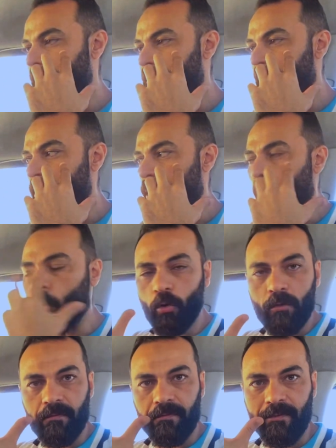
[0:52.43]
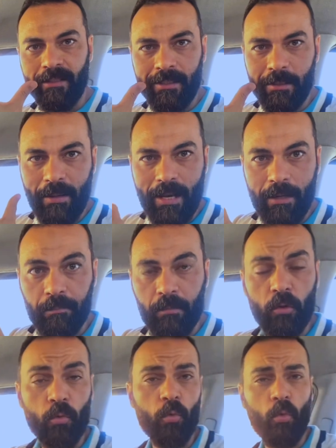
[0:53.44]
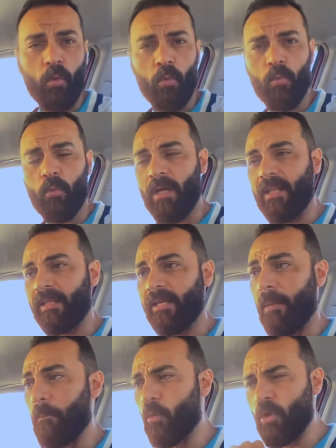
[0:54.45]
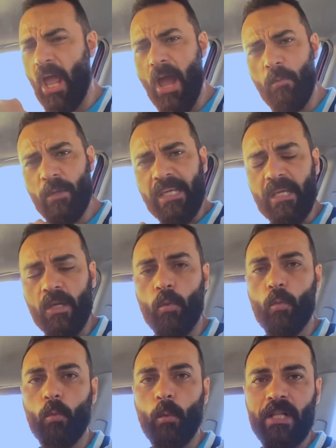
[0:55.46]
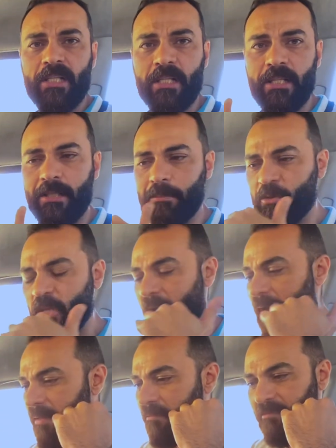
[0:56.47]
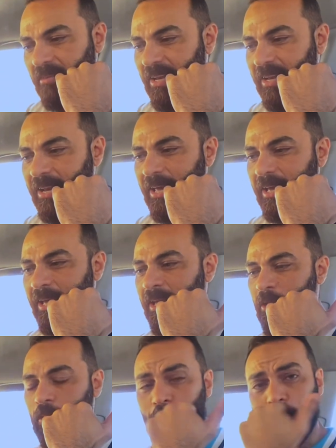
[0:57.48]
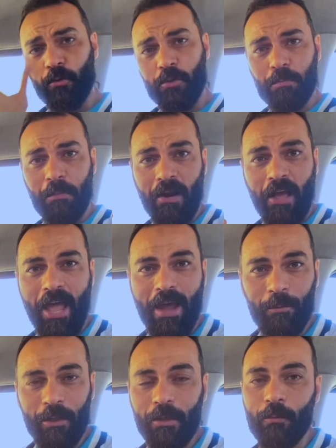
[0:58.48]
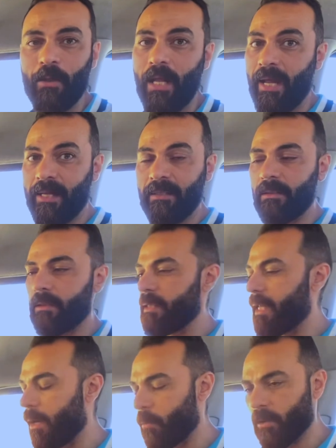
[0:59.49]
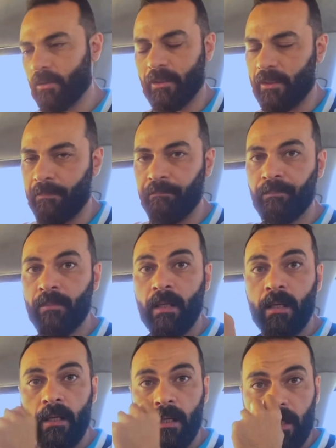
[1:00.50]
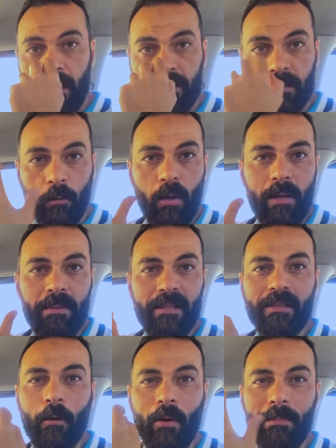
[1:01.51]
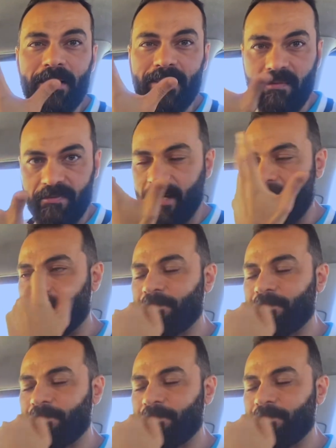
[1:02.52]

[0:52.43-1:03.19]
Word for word: بالعنف اللي بالك منه اللي هو الكمون قوي والمش عارف الكسبرة قوي والحاجات دي لا والله التوابل توابل دافيه